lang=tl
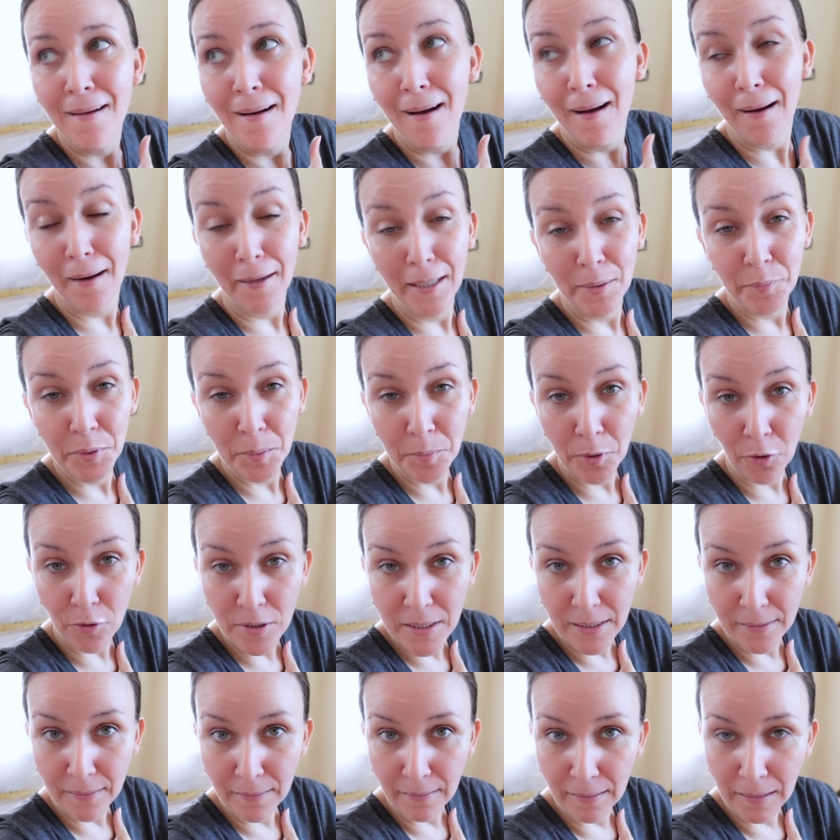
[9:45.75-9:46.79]
Akala mo naman ko
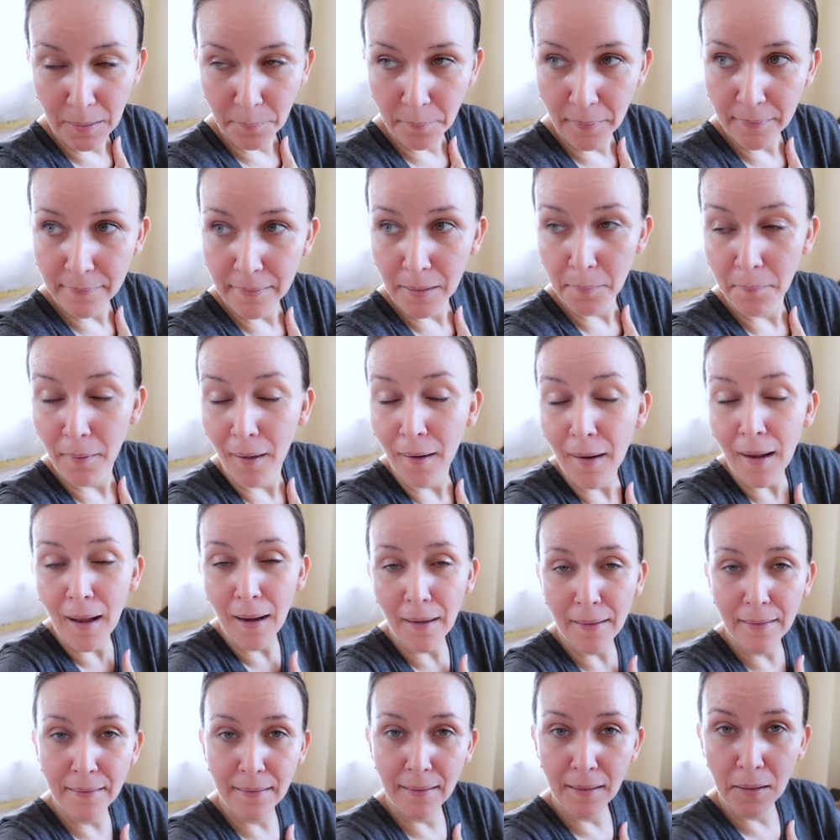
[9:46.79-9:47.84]
saan lilipat, diba? Ang
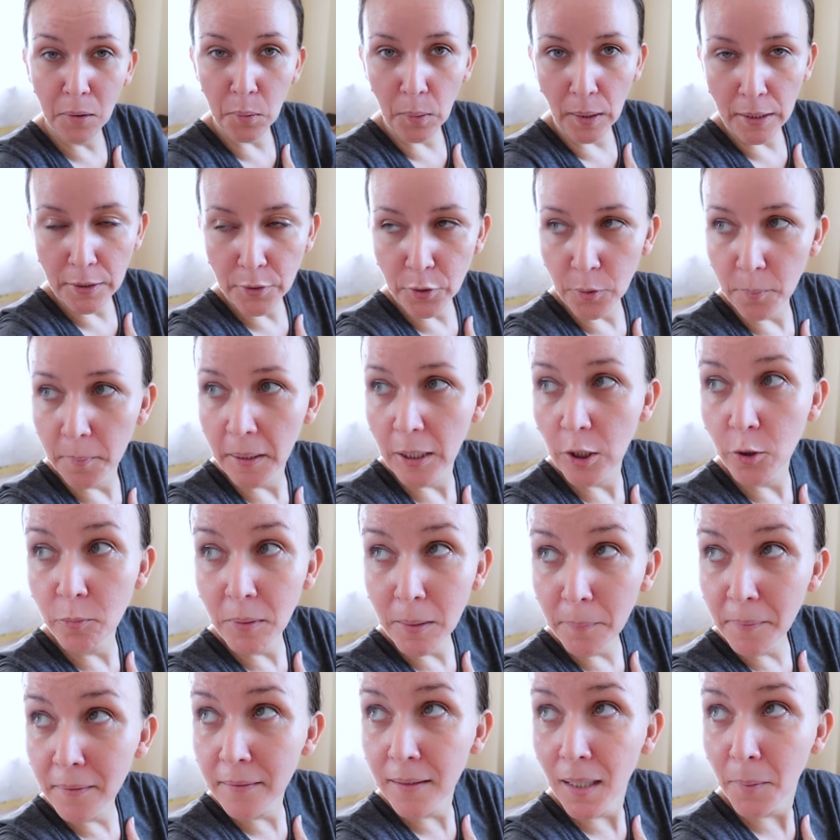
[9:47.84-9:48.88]
akin lang kwarto, be.
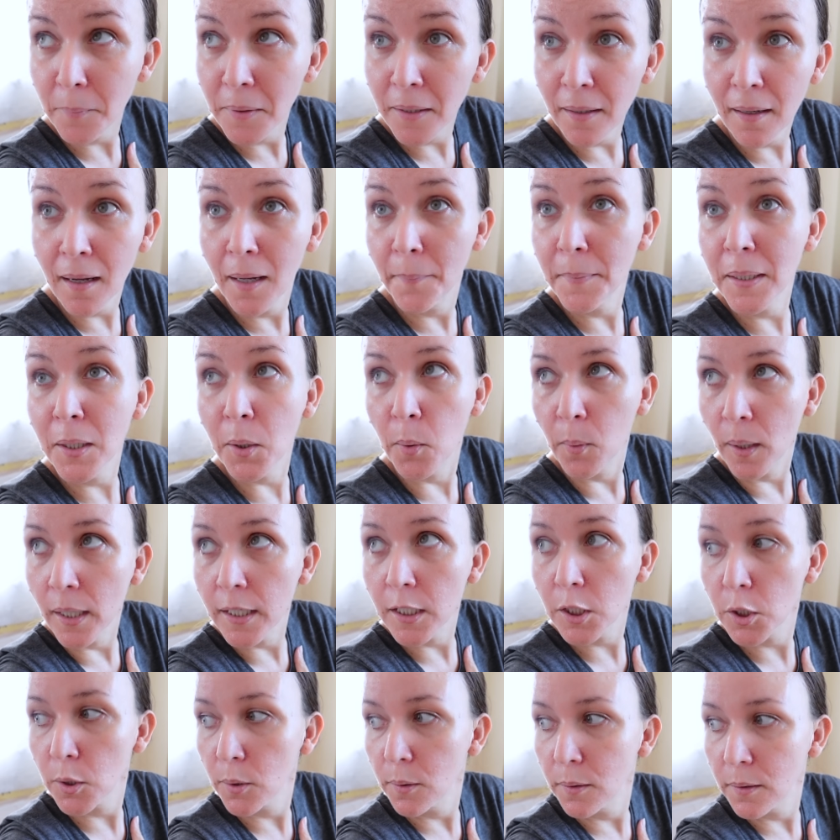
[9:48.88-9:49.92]
Lumipat na kami ng aming
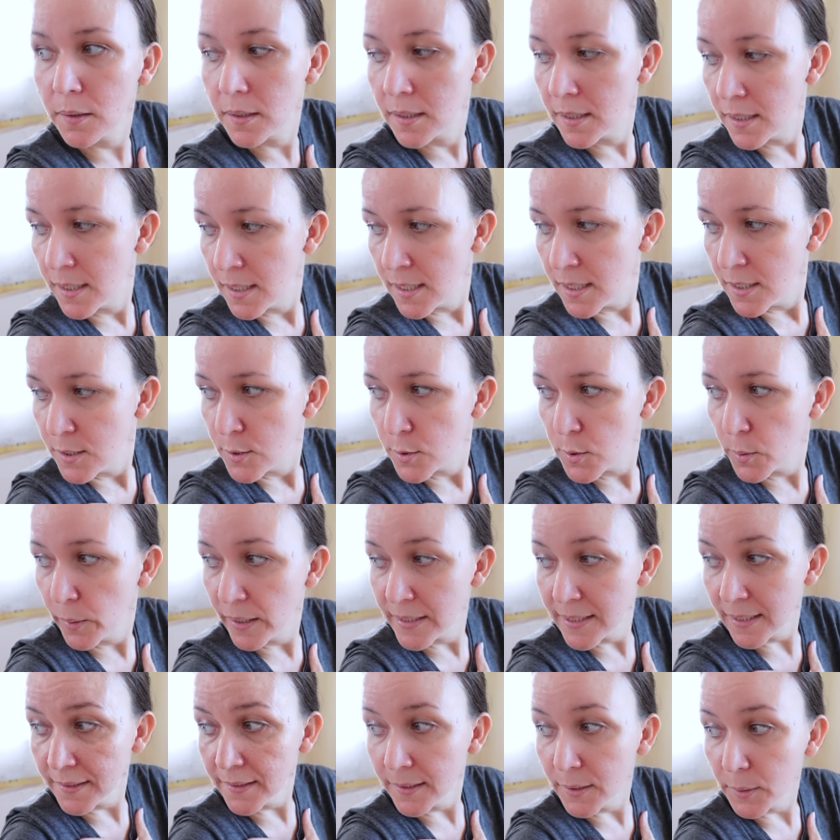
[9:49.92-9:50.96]
kwarto. So,
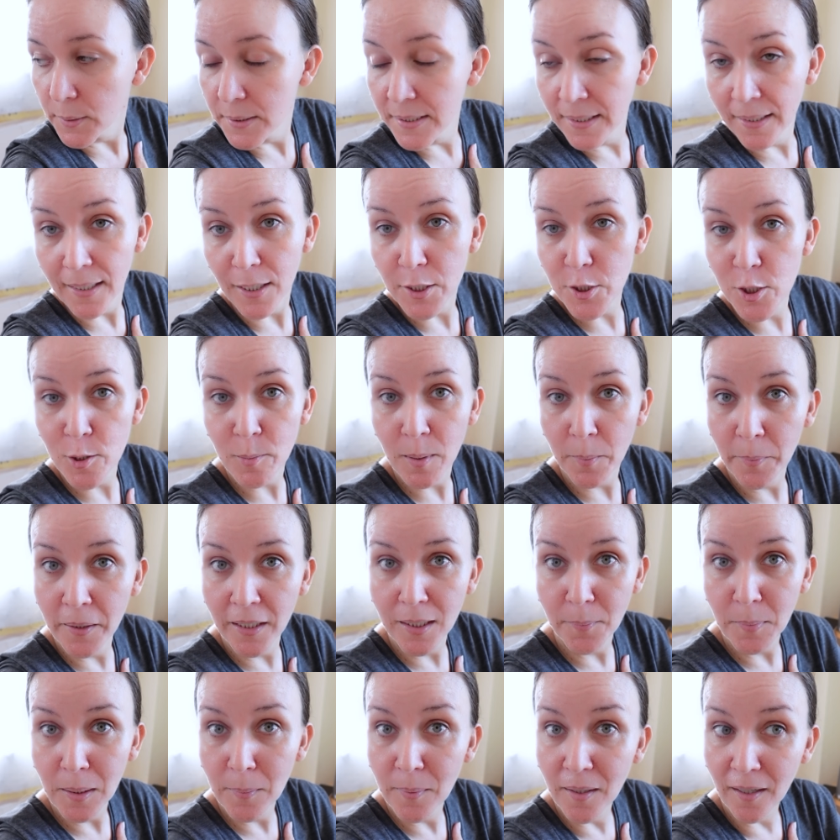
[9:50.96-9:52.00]
excited ako sa reaction
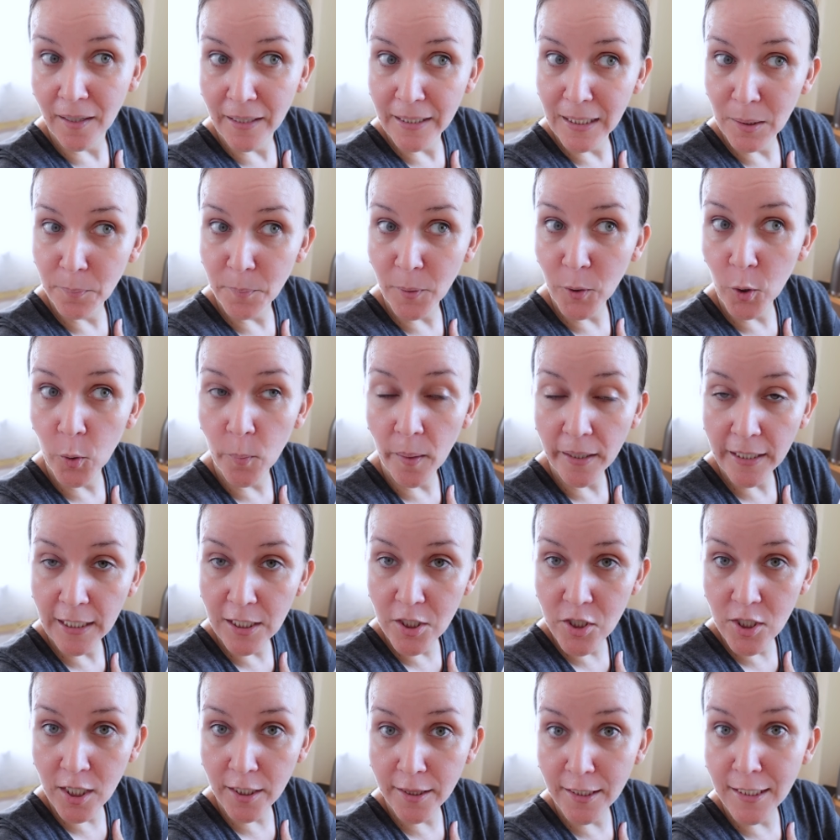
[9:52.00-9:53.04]
mamaya ni BBR yan. Pag
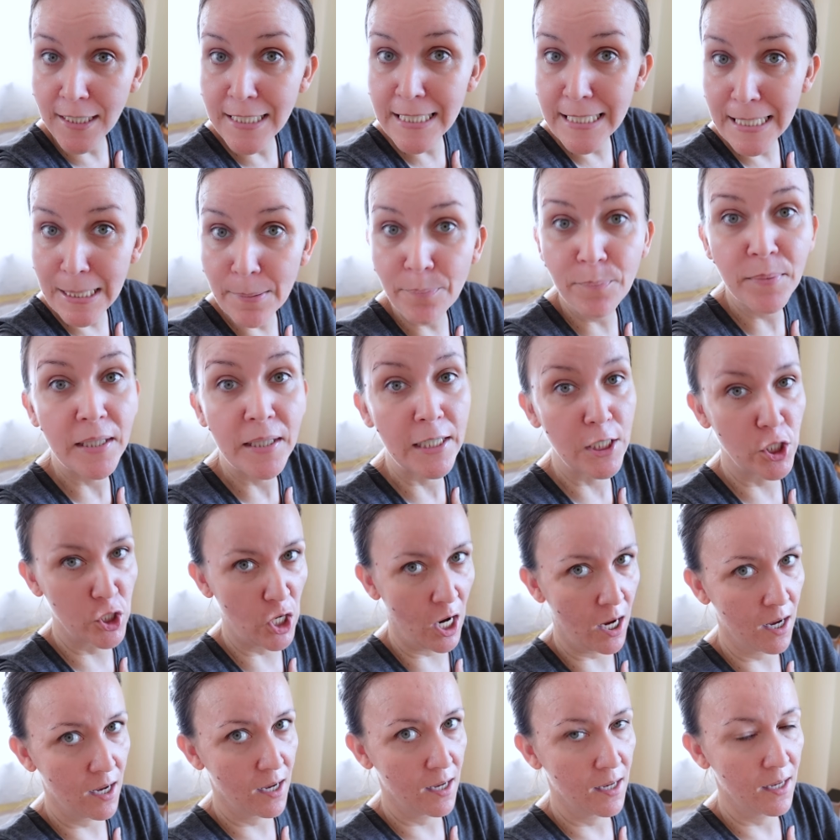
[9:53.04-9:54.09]
umakyat siya at nag-sleep na
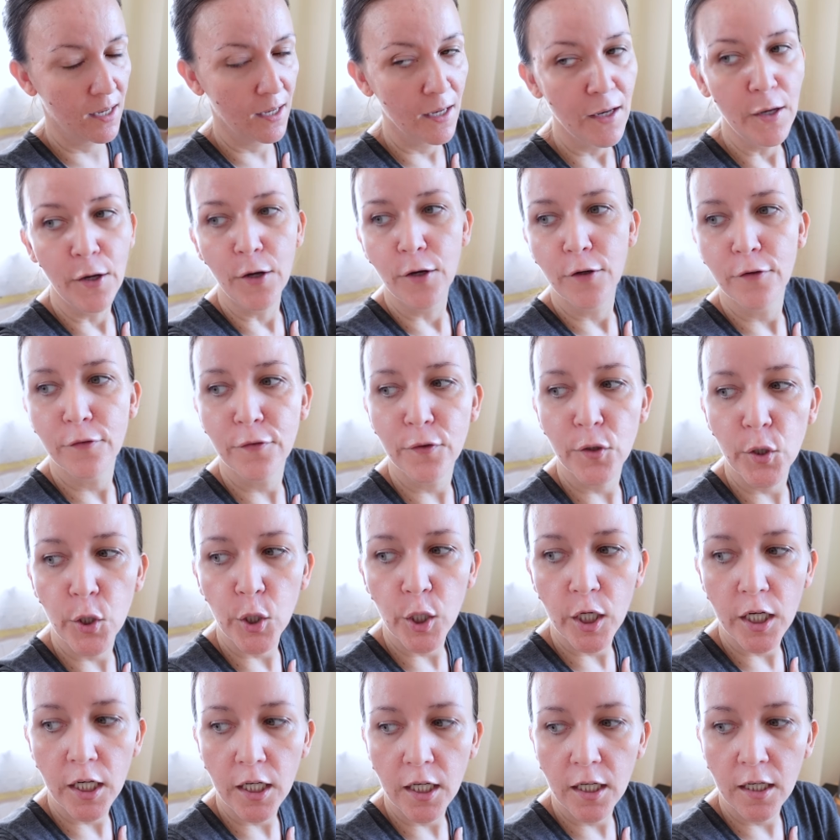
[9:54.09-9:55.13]
siya
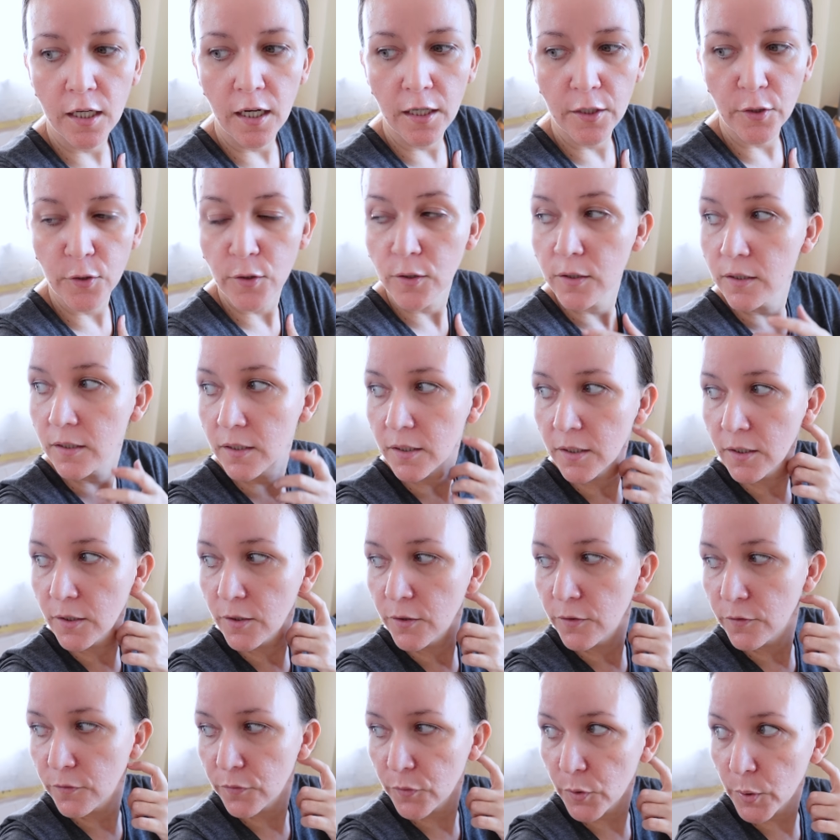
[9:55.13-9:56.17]
for, ano,
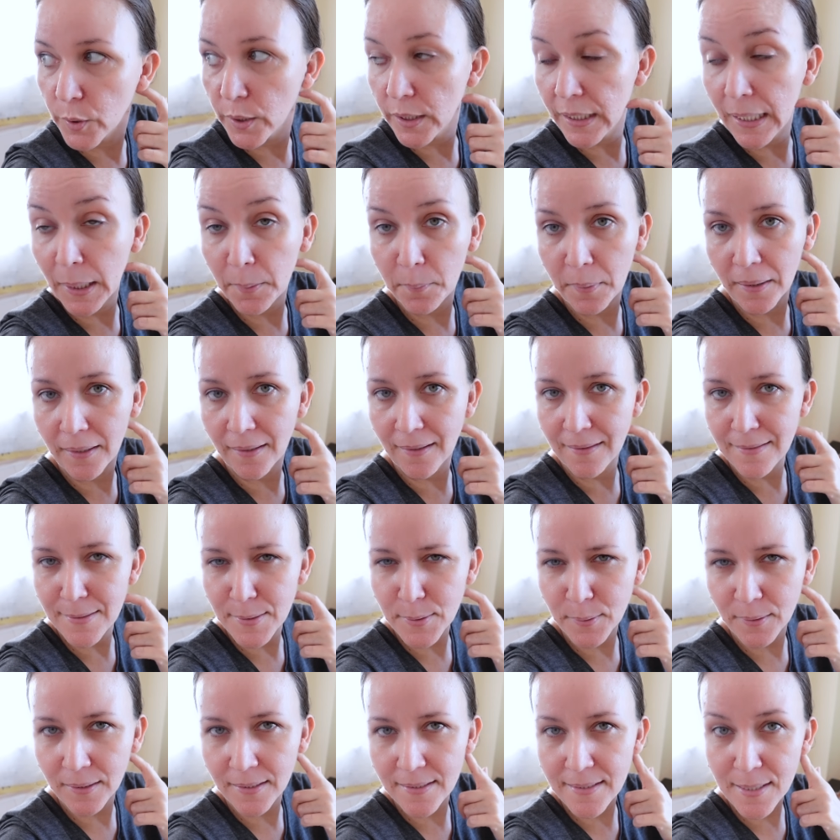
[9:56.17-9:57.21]
for gabi na.
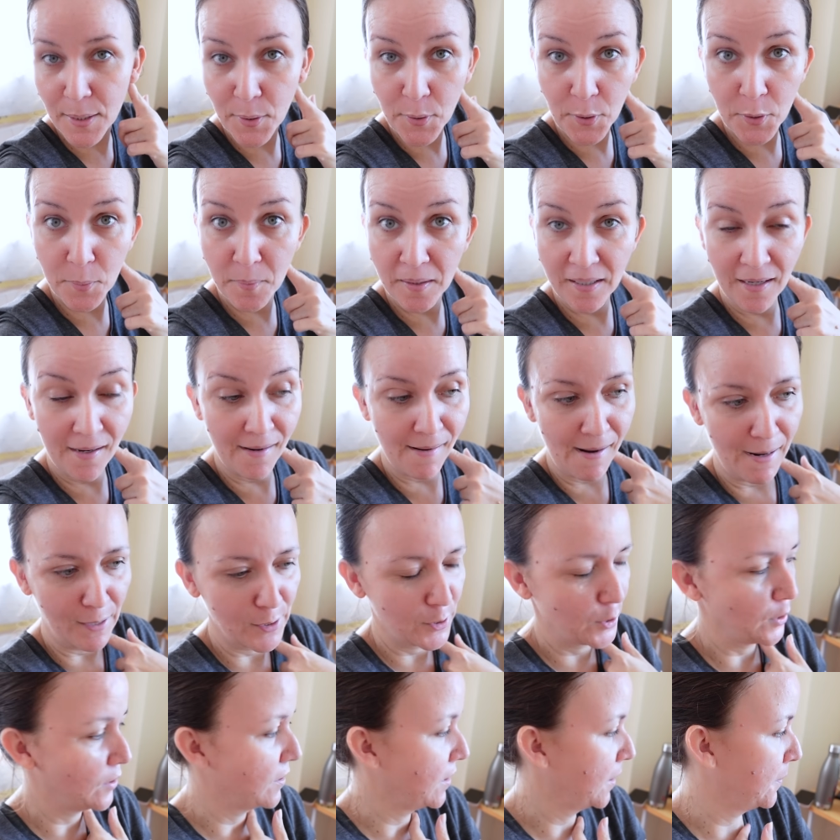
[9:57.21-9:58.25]
So, let's see kung ano magiging
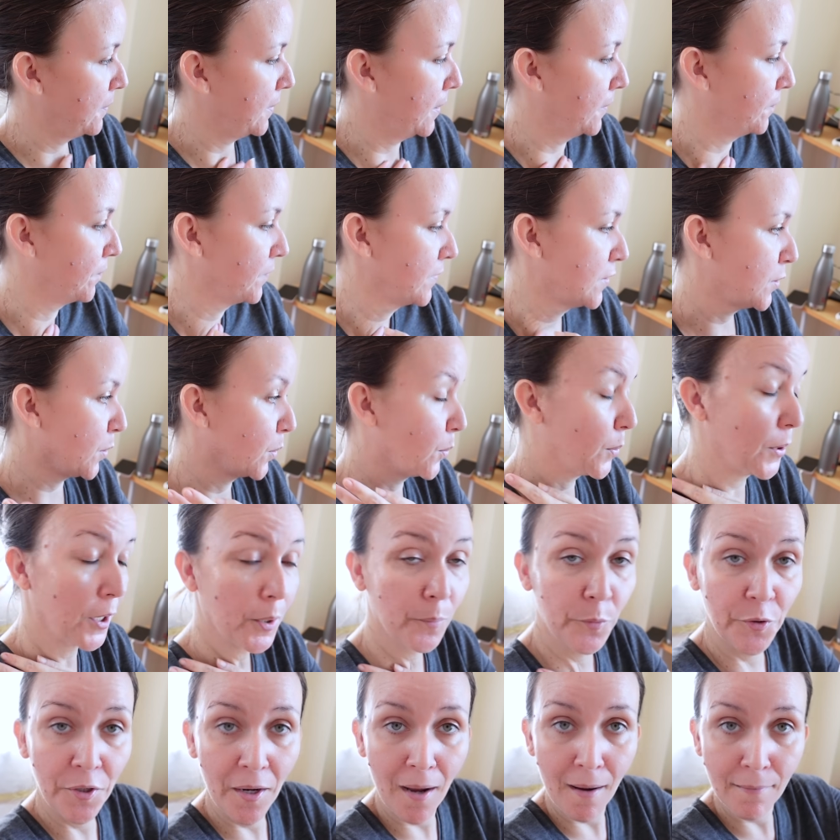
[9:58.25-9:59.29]
reaction niya. Diba? So, work
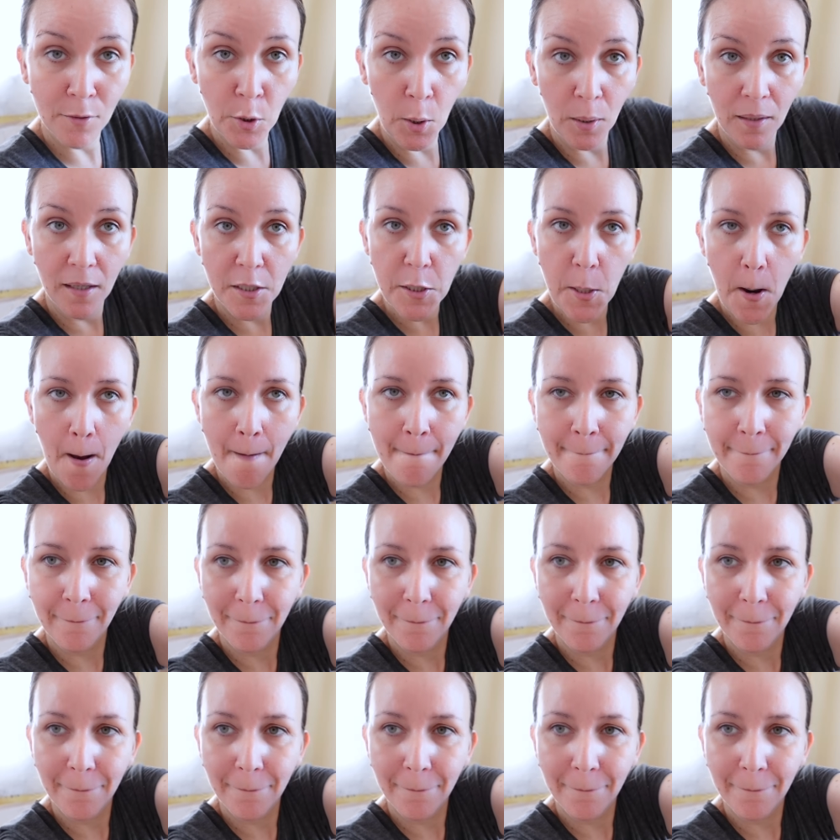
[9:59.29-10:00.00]
muna ang lolo niya.